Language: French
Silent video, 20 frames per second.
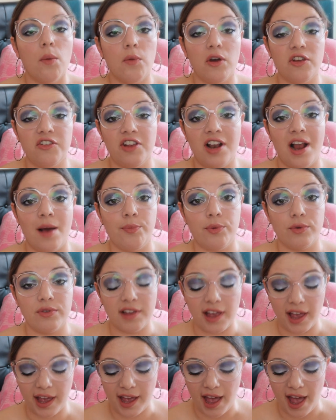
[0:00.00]
Moi j'ai la peau
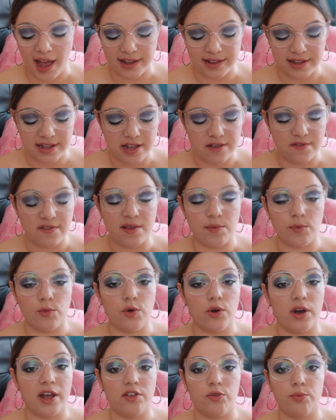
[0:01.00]
très réactive et ils me
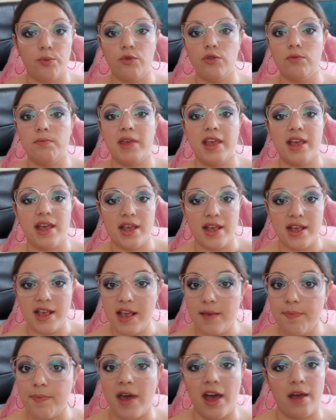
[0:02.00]
correspondent mais
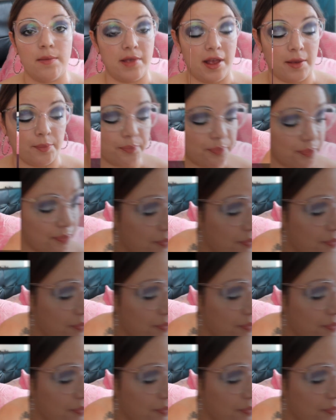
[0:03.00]
hyper bien.